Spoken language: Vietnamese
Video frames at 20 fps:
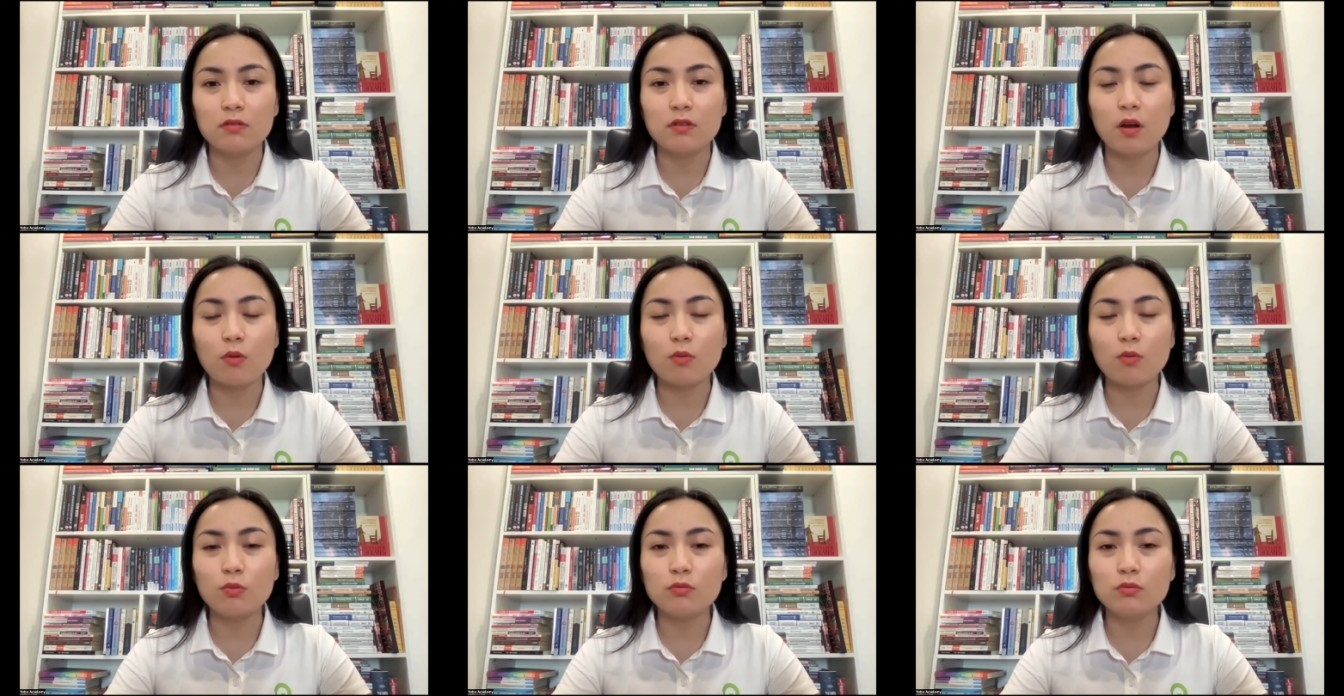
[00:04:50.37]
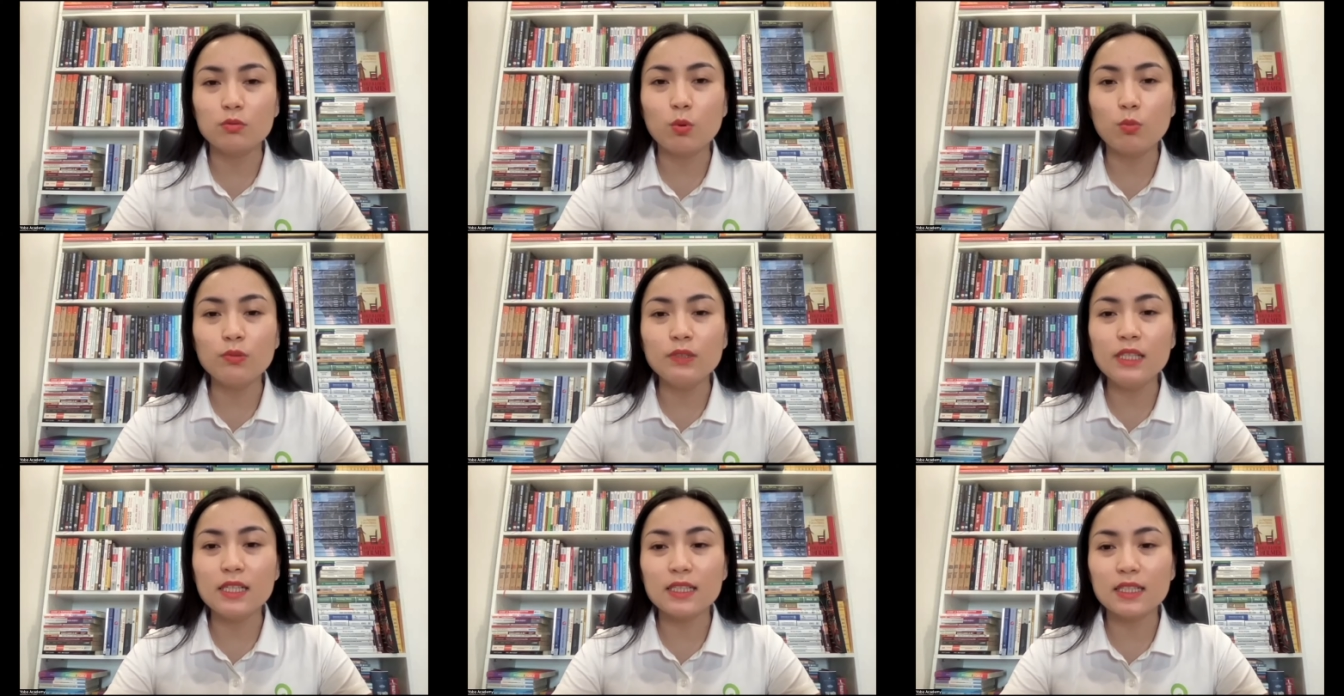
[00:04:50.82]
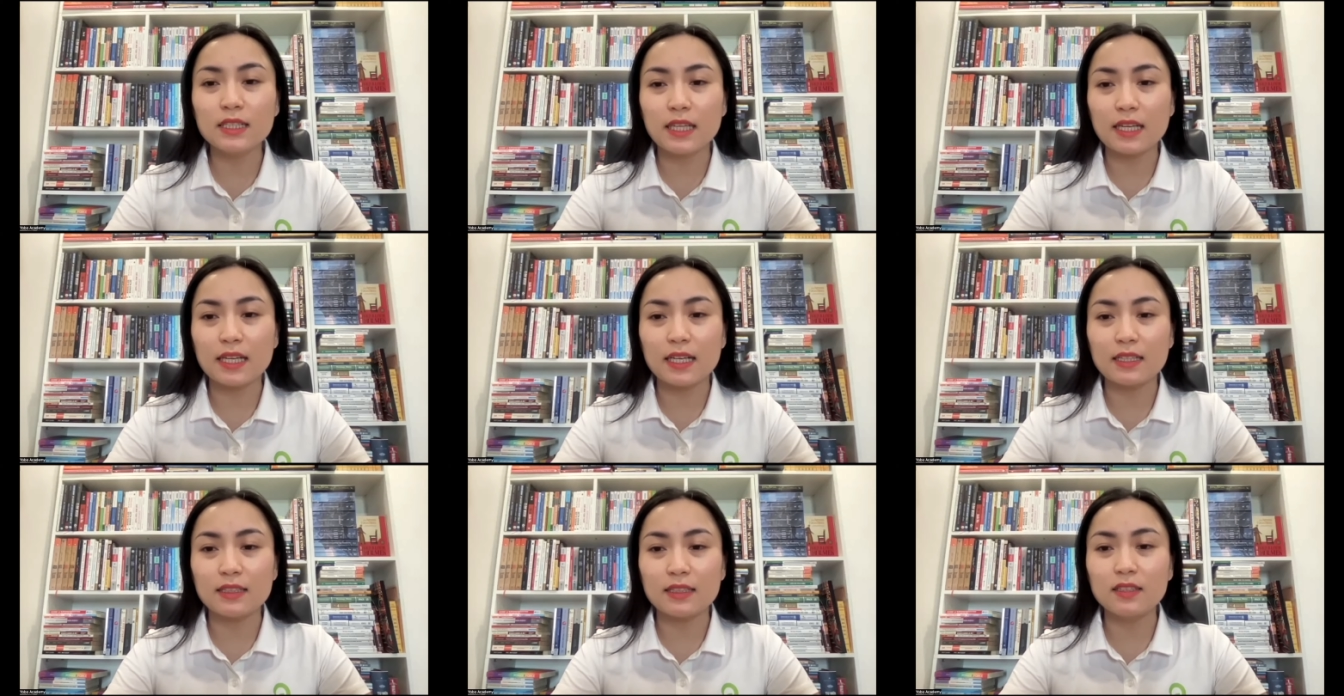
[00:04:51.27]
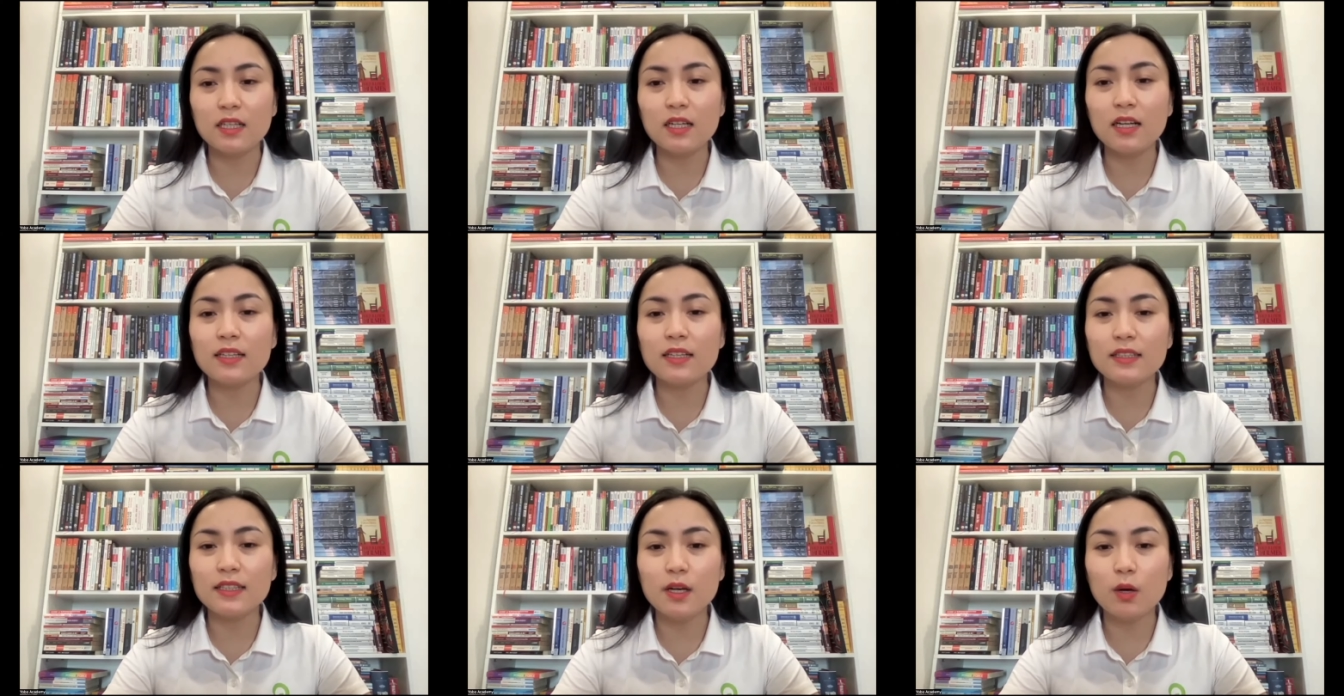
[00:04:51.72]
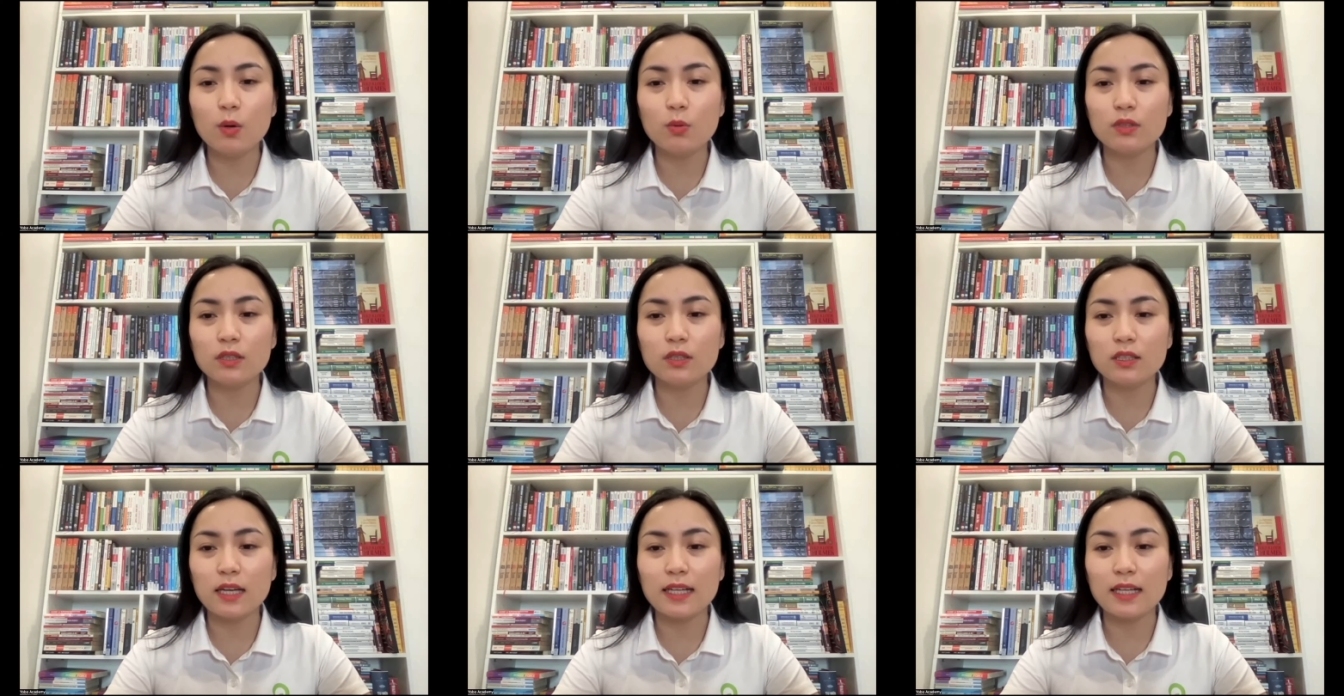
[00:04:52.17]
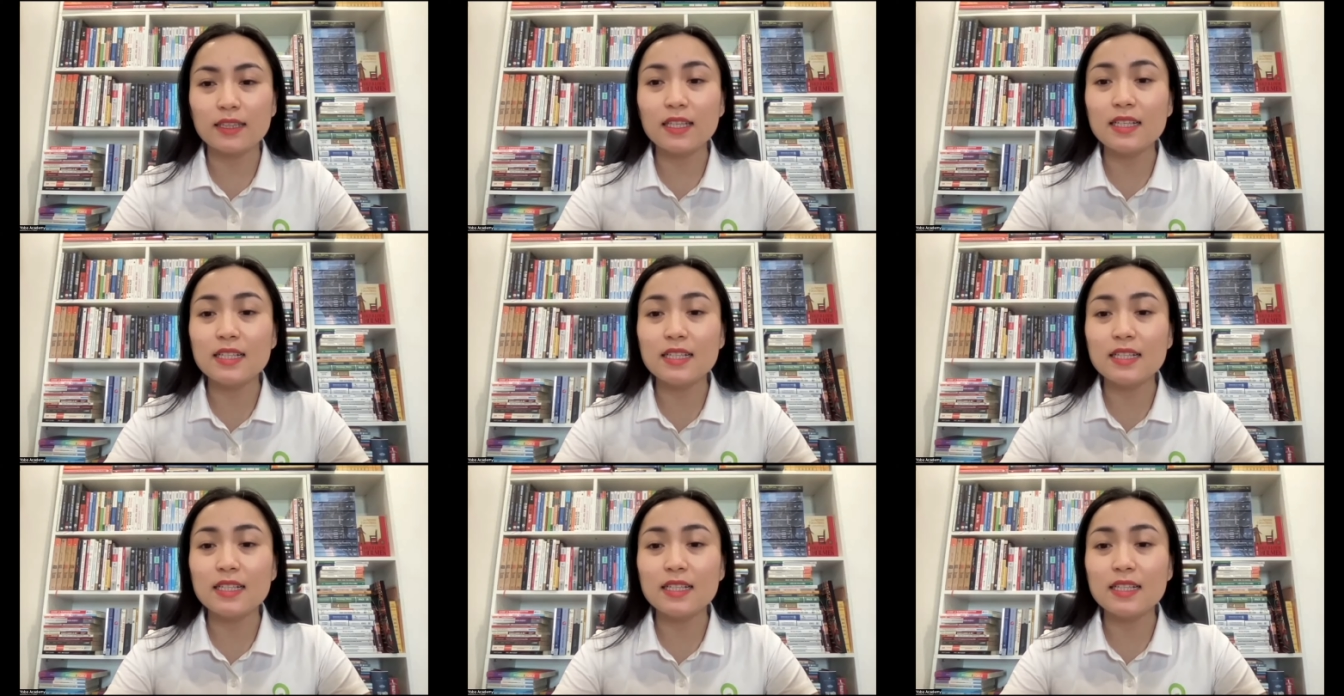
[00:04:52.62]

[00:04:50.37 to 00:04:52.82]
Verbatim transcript: nó cũng chia ra thành rất là nhiều những cái